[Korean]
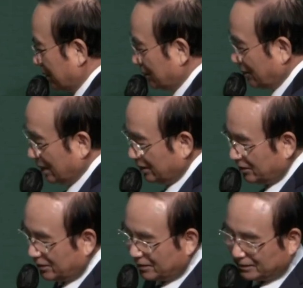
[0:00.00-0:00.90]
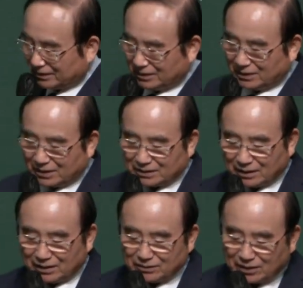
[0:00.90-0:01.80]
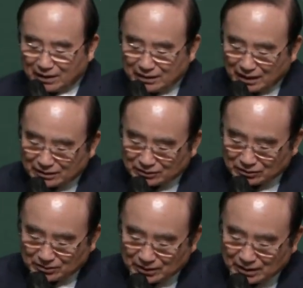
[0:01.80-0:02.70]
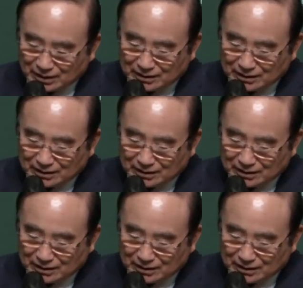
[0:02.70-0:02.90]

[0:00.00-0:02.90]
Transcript: 정도가 아니고 이렇게 살아도 되느냐 할 정도입니다.